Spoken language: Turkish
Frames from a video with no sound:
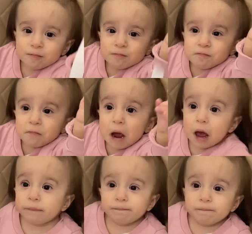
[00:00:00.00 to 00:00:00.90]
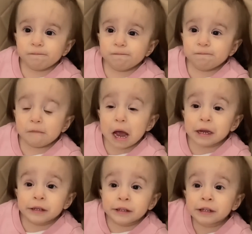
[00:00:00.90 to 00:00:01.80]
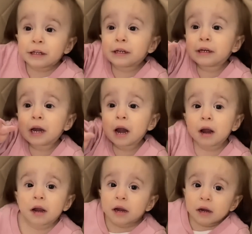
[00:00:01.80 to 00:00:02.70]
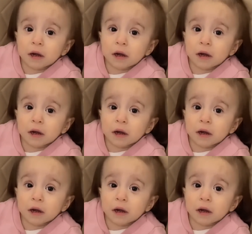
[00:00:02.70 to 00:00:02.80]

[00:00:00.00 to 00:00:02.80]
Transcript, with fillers: varmış? Ben genelde balkonda